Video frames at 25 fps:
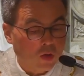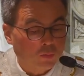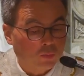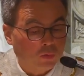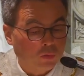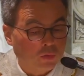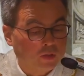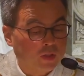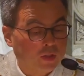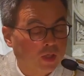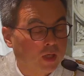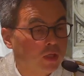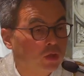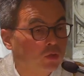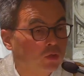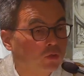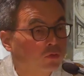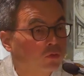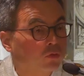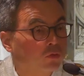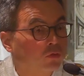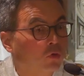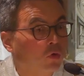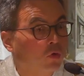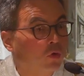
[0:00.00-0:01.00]
Pour dire les
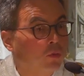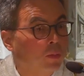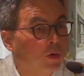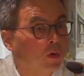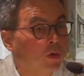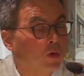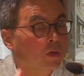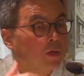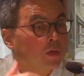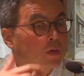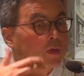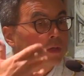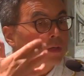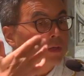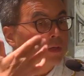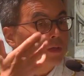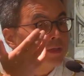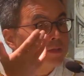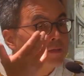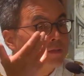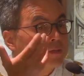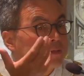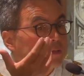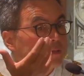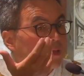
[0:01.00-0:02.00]
choses autrement, les
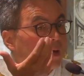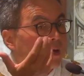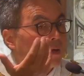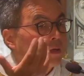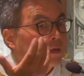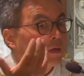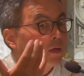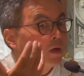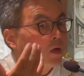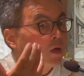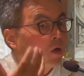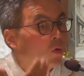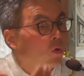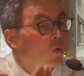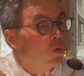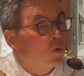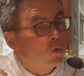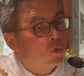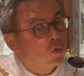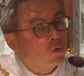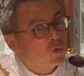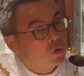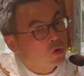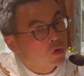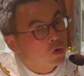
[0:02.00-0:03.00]
saints
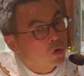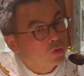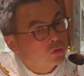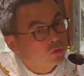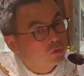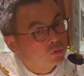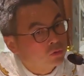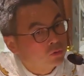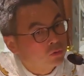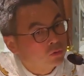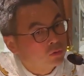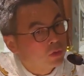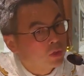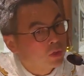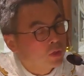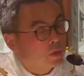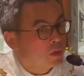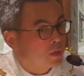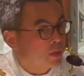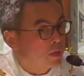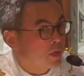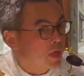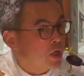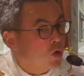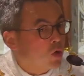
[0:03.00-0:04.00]
ont connu
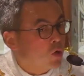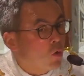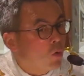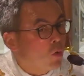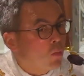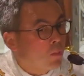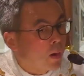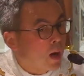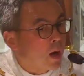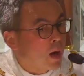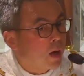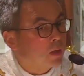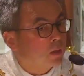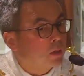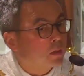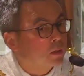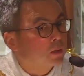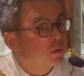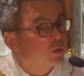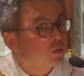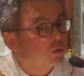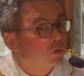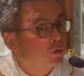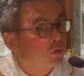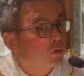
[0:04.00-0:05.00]
les combats
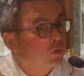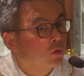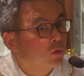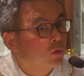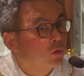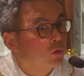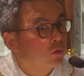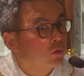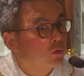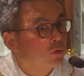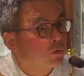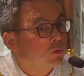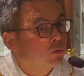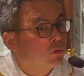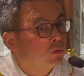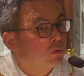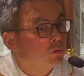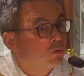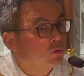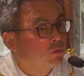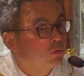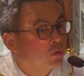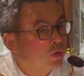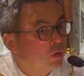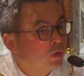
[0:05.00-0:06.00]
que
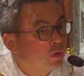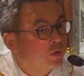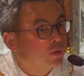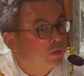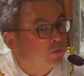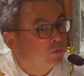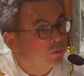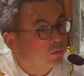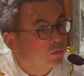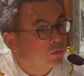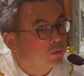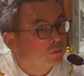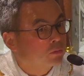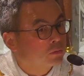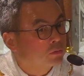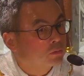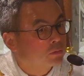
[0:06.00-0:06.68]
nous connaissons.